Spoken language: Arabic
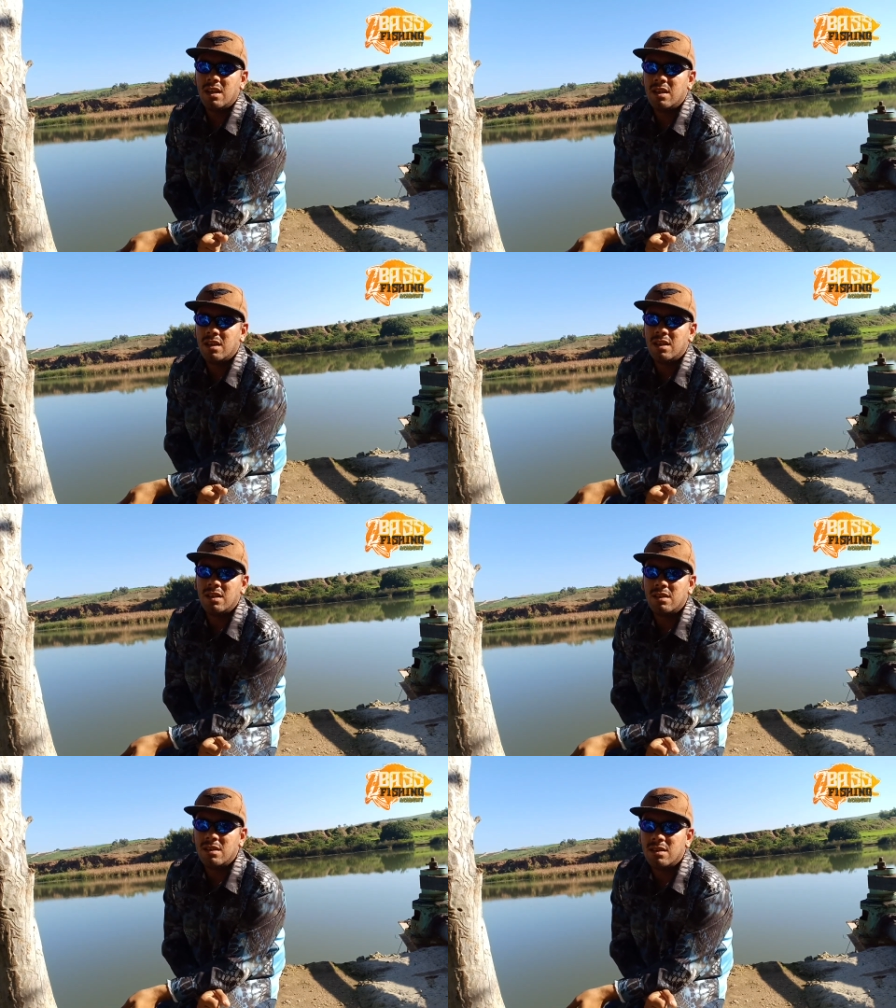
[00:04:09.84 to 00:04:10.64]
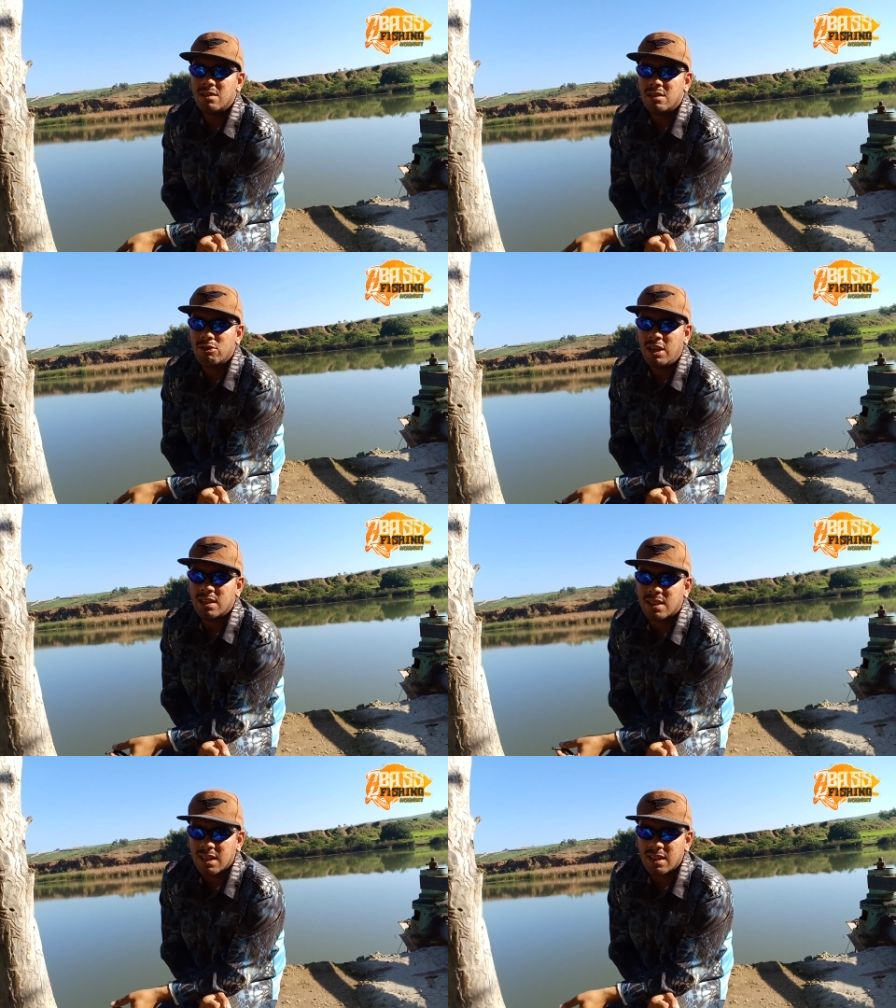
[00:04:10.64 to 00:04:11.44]
آه، واحد
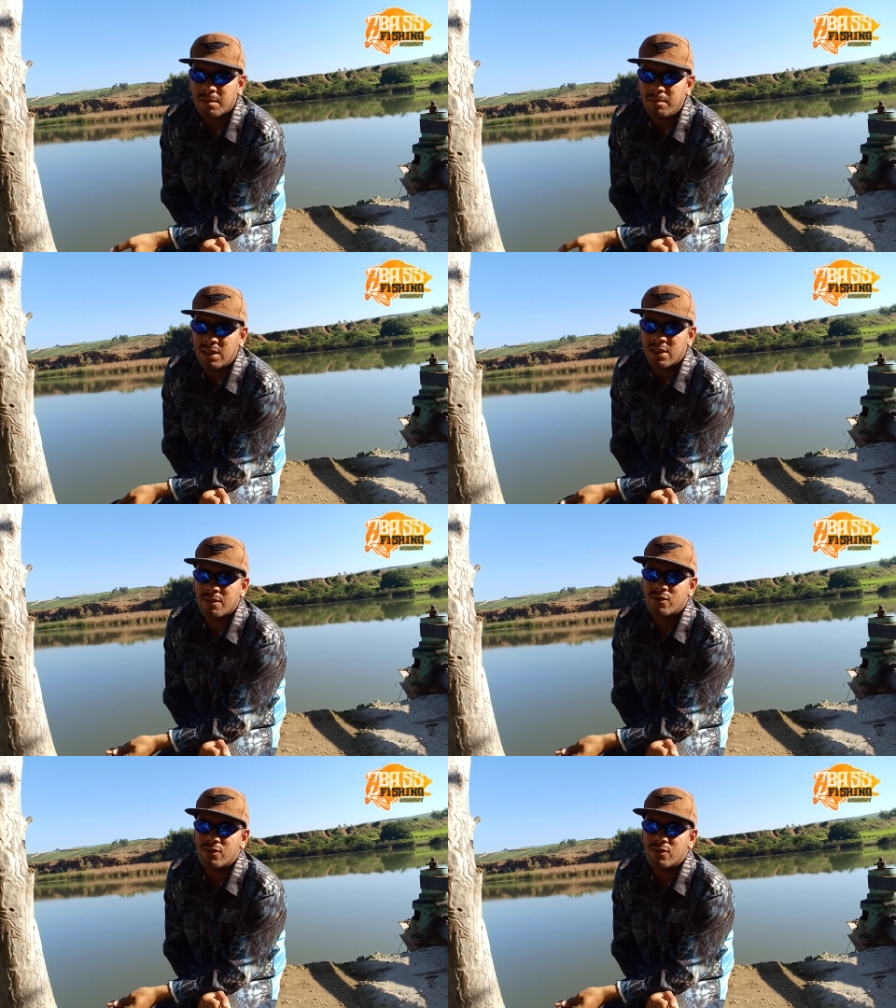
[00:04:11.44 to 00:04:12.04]
الصديق من عندنا